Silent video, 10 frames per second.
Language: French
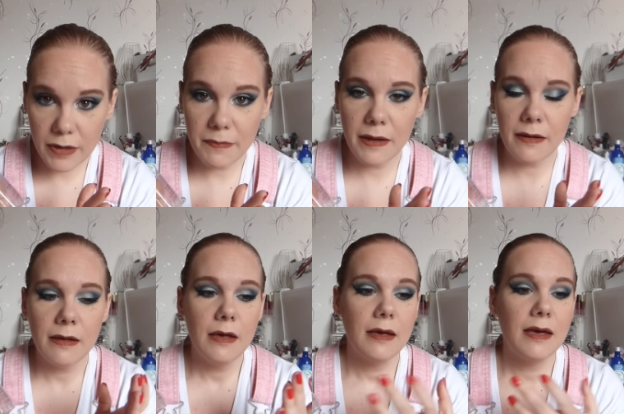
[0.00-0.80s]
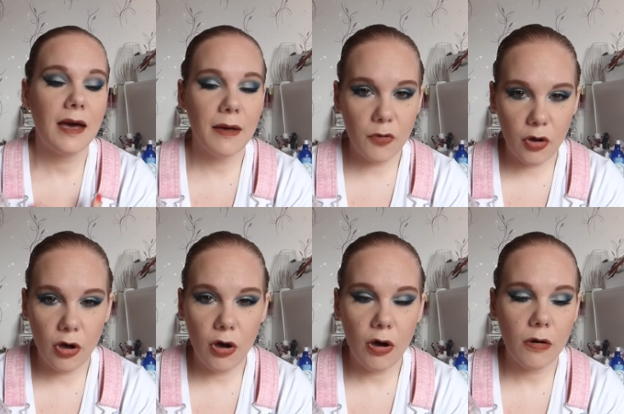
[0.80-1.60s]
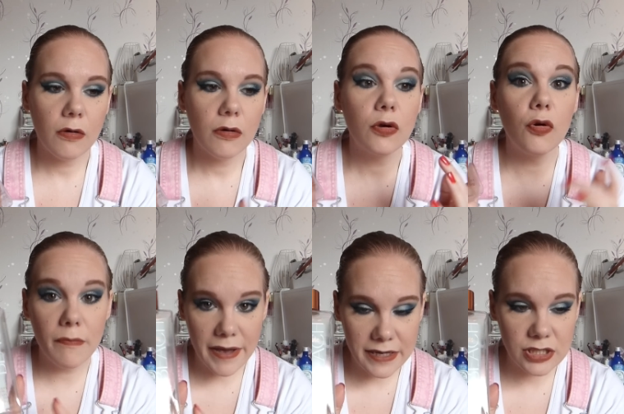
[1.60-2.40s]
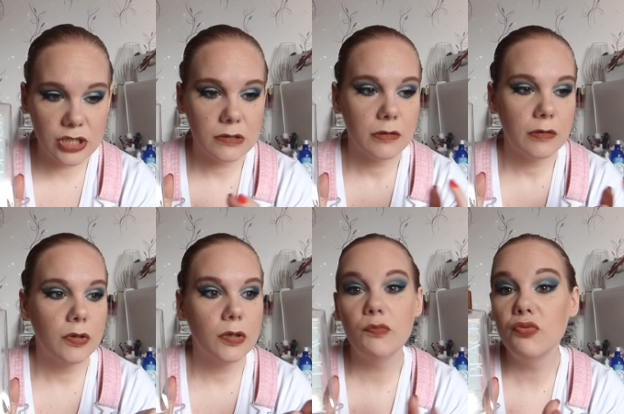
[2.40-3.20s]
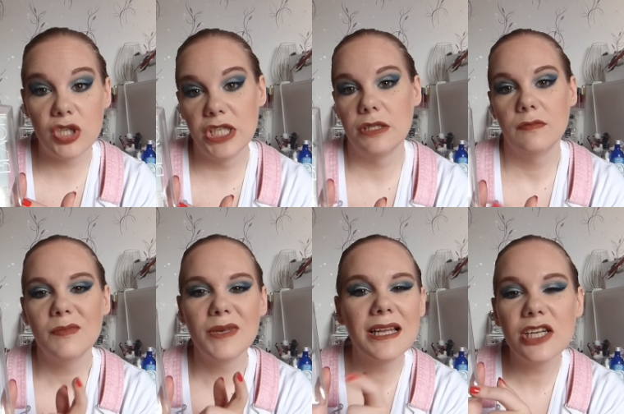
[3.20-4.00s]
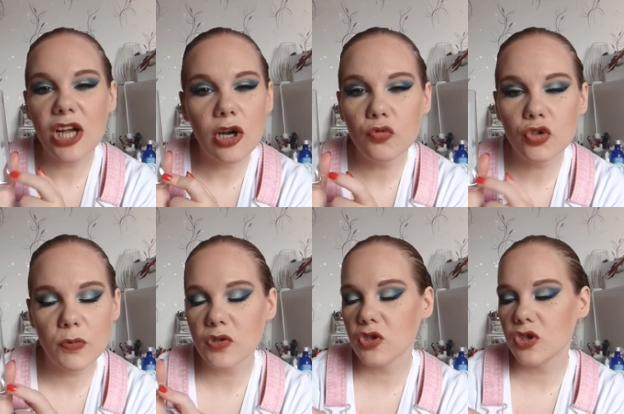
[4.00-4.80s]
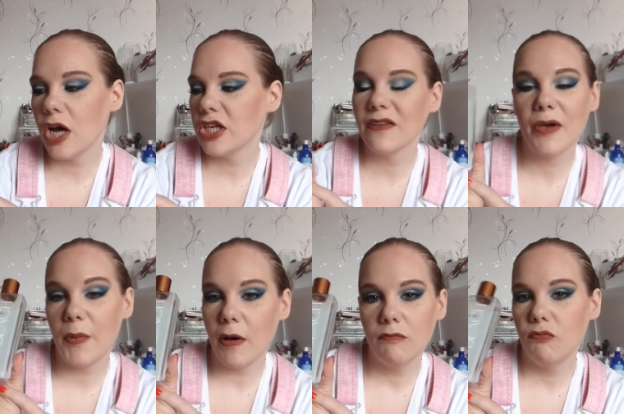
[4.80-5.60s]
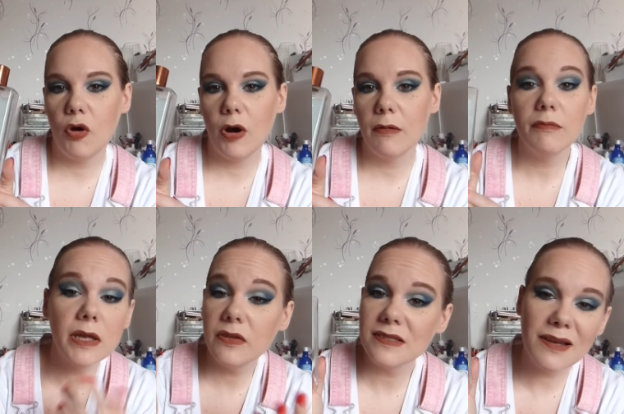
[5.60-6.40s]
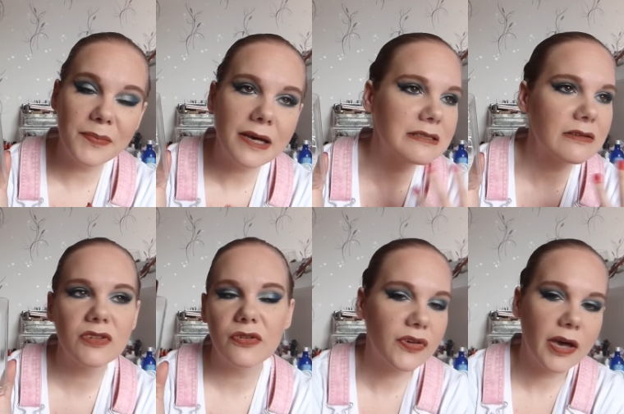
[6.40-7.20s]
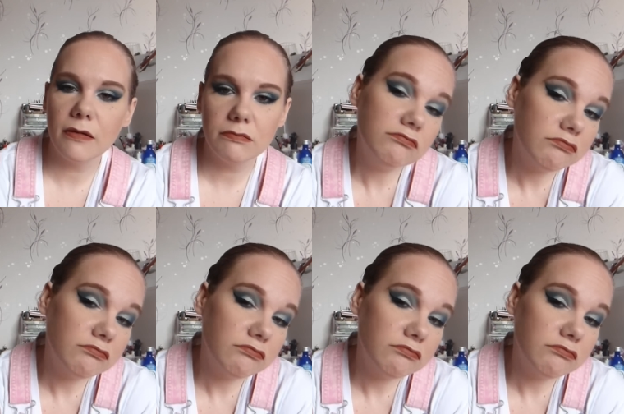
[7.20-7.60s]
les mains, crème corps, gommage et bougie. Mais les gels douche, je pense que j'en rachèterai pas. Voilà, mais il était sympa, il sentait le frère. Hein.